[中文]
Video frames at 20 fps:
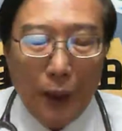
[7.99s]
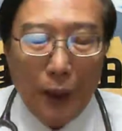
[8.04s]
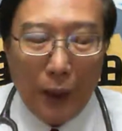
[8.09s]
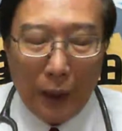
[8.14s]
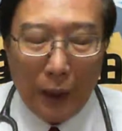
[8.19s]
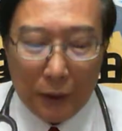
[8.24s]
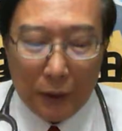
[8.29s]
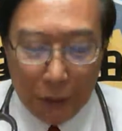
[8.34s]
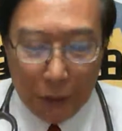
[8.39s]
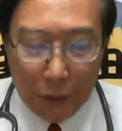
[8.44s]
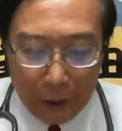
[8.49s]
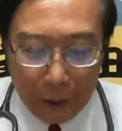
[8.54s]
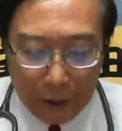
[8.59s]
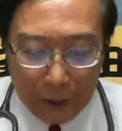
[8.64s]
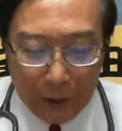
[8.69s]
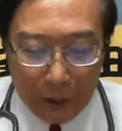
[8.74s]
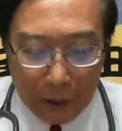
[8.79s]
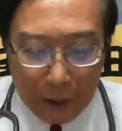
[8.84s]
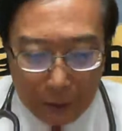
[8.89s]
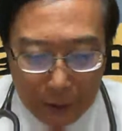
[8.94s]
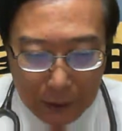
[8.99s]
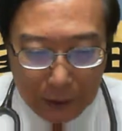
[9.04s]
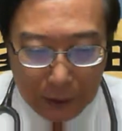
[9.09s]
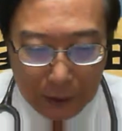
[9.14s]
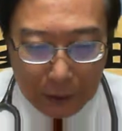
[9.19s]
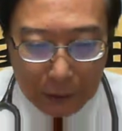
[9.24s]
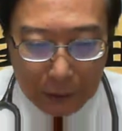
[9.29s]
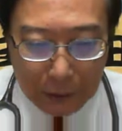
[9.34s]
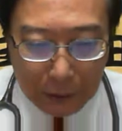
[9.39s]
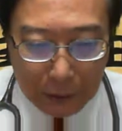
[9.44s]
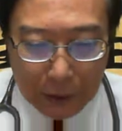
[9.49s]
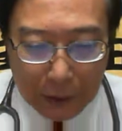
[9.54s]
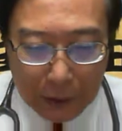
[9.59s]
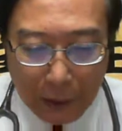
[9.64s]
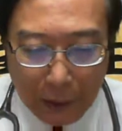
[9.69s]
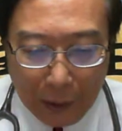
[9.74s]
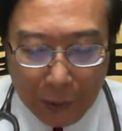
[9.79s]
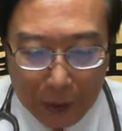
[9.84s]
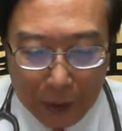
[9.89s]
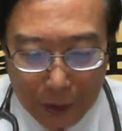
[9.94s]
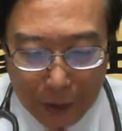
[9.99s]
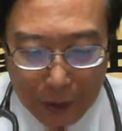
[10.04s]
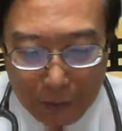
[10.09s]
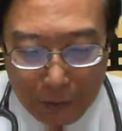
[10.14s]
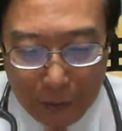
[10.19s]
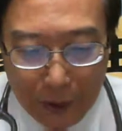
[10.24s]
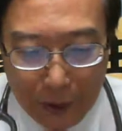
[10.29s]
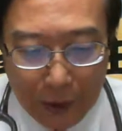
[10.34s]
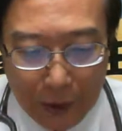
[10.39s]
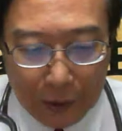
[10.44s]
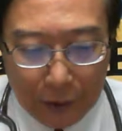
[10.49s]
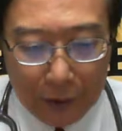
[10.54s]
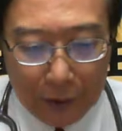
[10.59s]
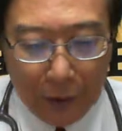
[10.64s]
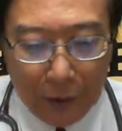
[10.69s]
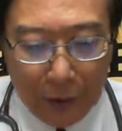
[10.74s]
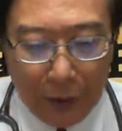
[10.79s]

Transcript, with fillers: 也真欢迎咱今日各伫台湾的心情，